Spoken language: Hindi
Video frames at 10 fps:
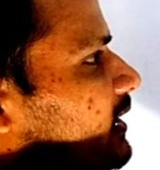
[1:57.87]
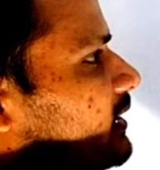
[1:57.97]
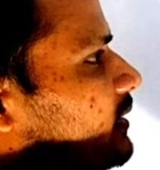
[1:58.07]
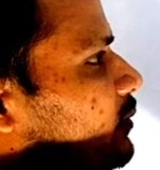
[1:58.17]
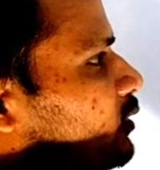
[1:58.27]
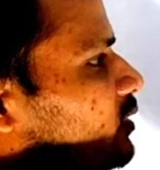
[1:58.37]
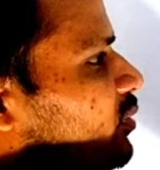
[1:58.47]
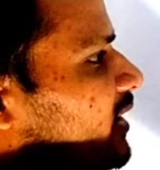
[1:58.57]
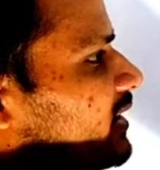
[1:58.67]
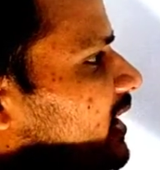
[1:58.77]
है सपोज वो
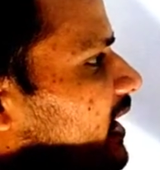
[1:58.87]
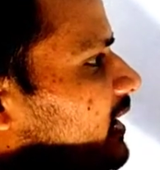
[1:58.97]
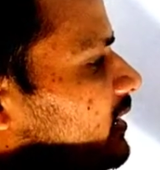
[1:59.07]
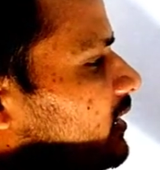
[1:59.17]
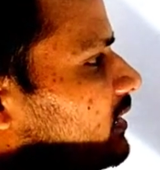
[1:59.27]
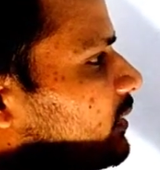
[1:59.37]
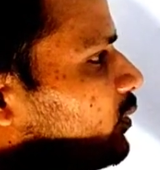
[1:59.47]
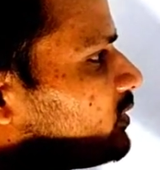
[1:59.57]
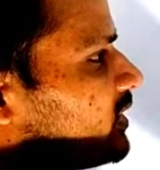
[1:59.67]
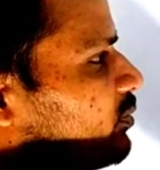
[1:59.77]
पॉइंट क्या है
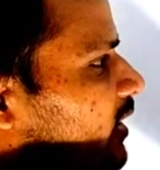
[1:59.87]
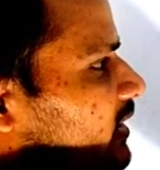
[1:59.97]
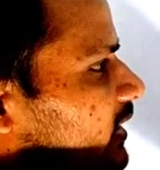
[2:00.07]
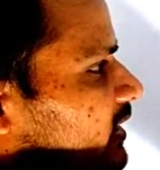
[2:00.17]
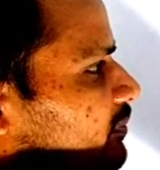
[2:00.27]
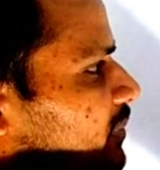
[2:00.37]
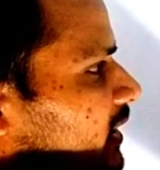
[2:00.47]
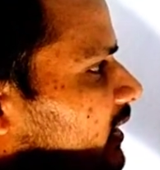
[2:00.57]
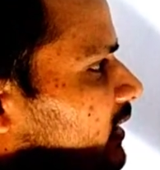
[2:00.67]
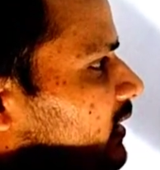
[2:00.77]
सपोज दिस पॉइंट इज पी
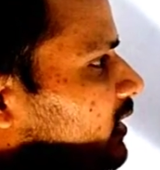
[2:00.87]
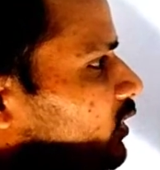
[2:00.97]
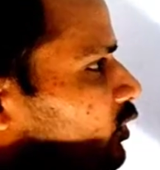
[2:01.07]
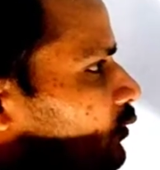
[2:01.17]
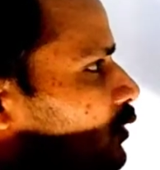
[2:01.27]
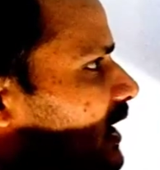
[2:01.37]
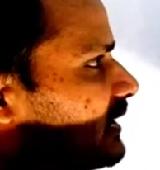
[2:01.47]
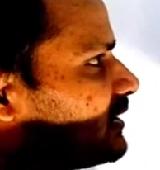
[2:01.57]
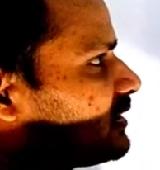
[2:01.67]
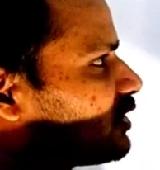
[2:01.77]
तो वो
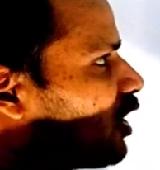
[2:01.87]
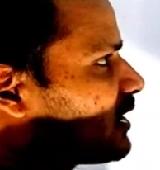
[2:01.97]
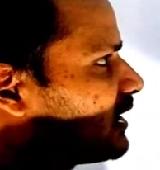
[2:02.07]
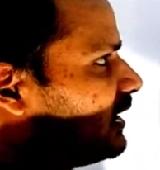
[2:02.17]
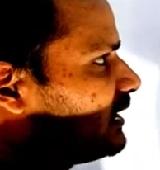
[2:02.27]
एक्सेस रॉड की